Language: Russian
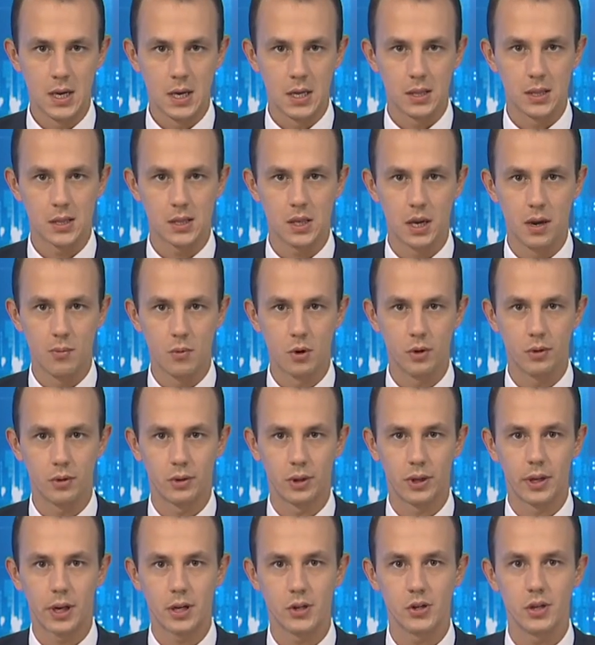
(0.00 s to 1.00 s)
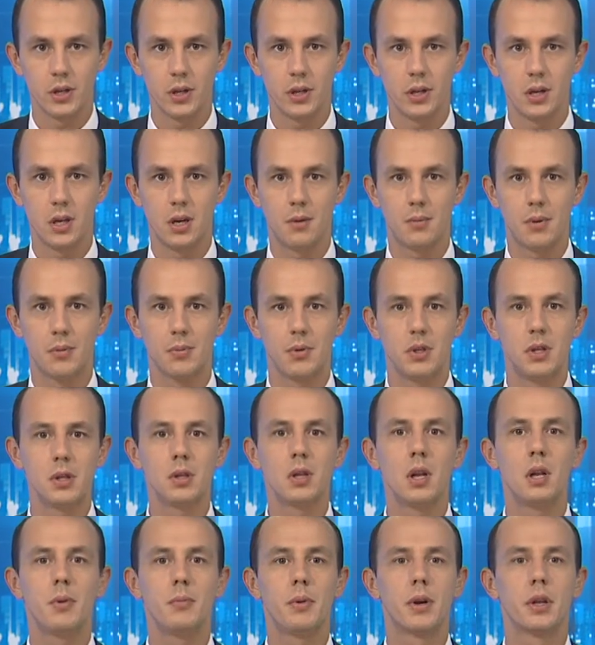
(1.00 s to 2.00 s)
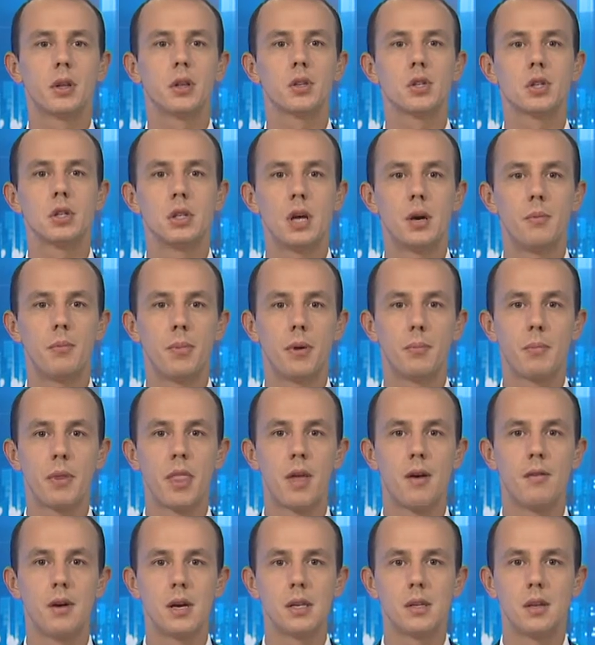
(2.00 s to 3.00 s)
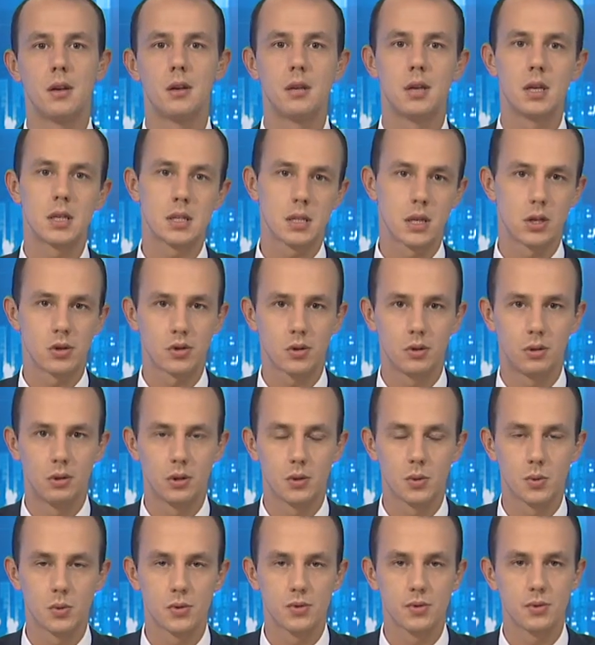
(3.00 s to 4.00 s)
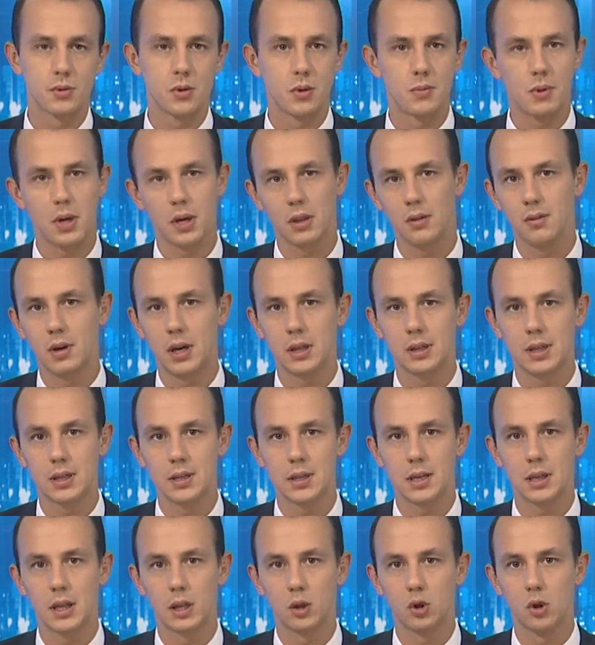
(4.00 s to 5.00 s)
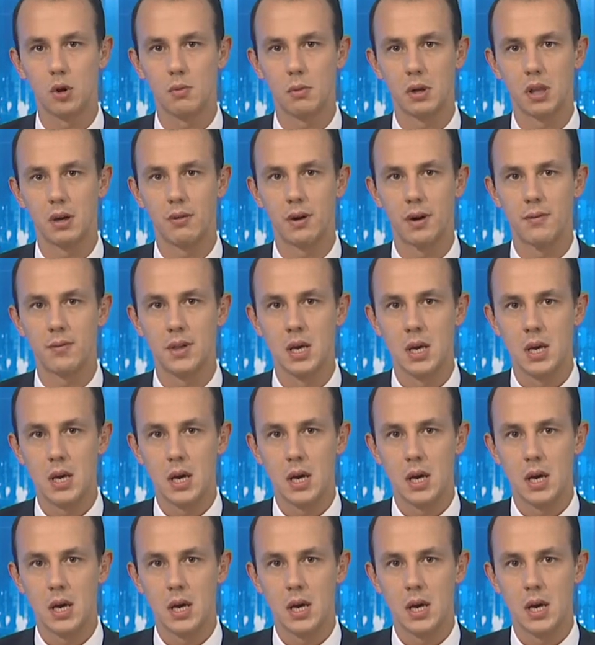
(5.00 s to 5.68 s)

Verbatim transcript: На церемонию награждения победителя приглашена преподаватель детской школы искусств номер 2 Татьяна Томанова.